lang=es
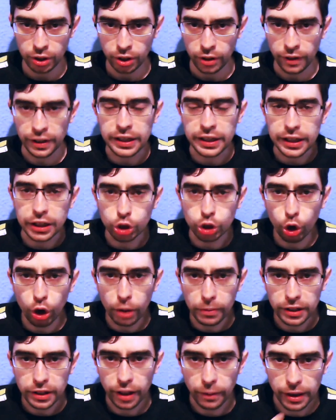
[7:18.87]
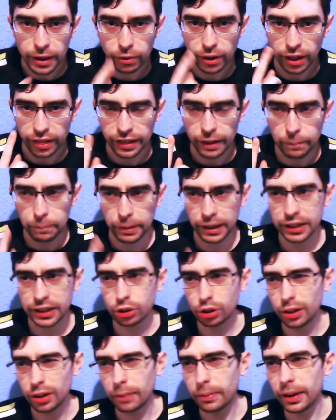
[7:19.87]
y que solamente había una cepa, que eso
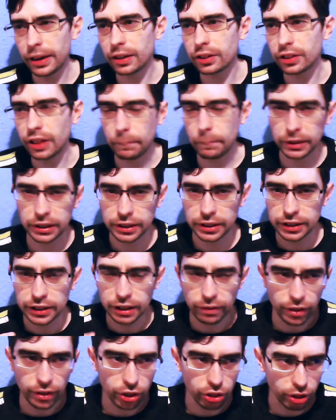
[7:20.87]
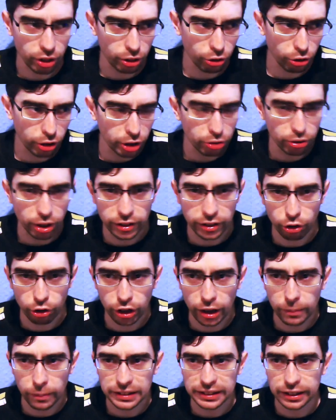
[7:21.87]
de varias cepas que se estaba diciendo que era una teoría
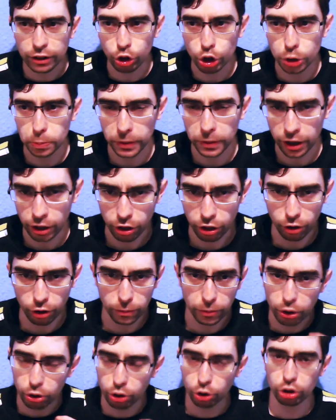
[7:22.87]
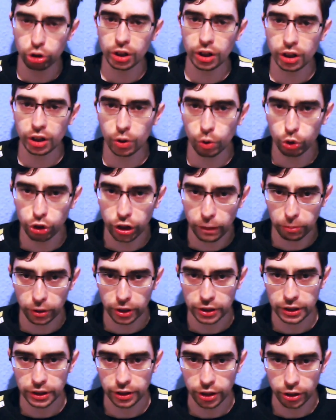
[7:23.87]
más de conspiración, pero que no tenía ningún tipo de
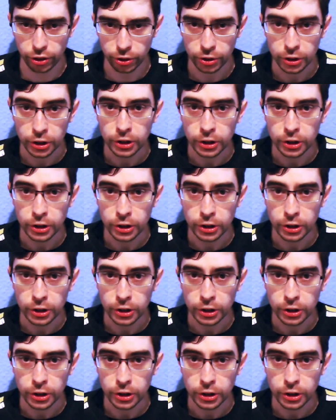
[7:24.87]
sentido.